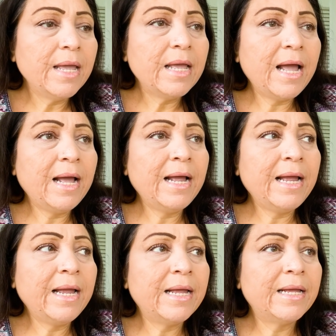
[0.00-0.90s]
Ah,
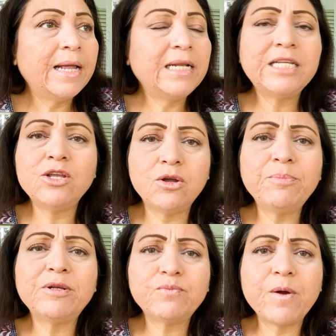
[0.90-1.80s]
el señor
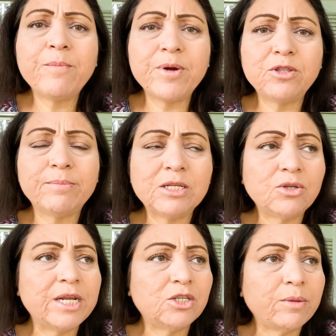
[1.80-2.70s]
pues fue un poquito más
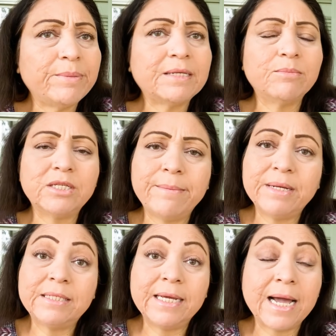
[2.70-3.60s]
honesto, empezamos a
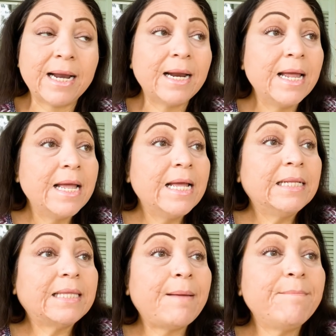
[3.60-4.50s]
investigar
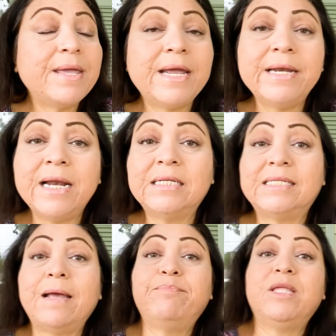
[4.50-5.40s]
también el
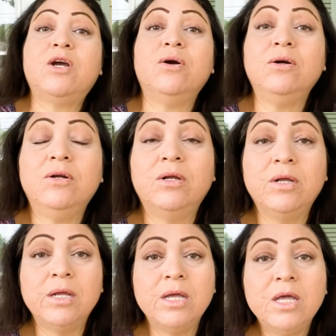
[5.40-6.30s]
séptico,
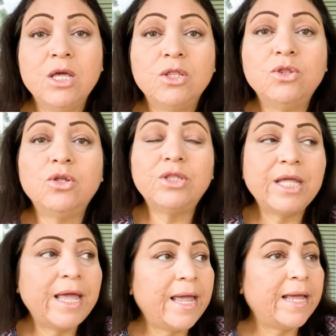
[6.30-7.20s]

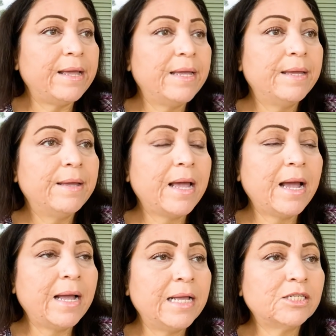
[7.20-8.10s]
donde
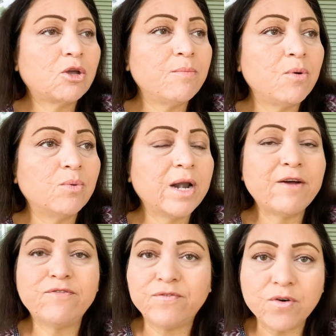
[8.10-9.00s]
ah, es como una
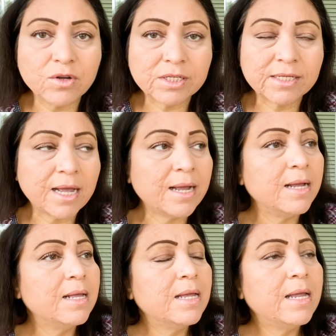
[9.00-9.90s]
fosa
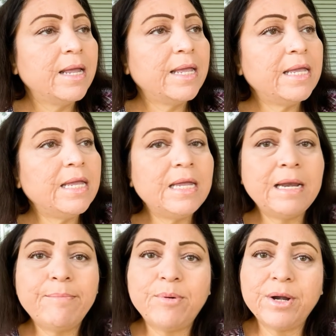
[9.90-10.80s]
y
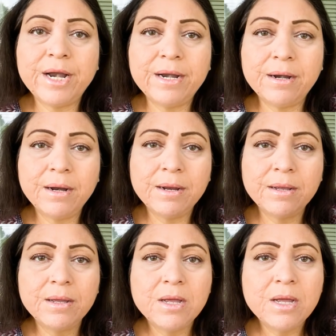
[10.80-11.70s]
le ponen
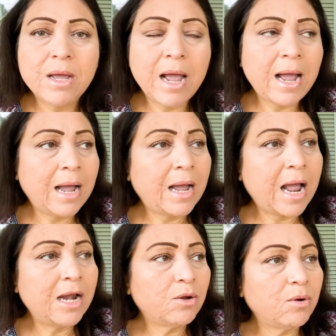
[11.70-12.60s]
ah,
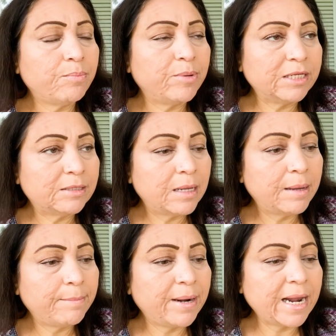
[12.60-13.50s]
algo pues
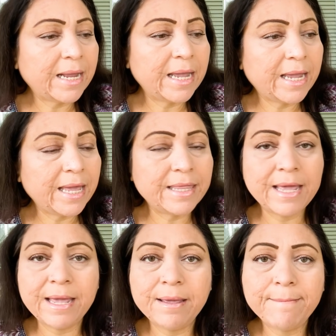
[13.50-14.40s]
para que
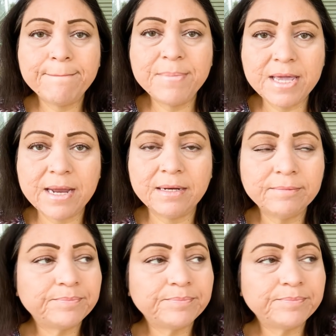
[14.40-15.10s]
quede bien.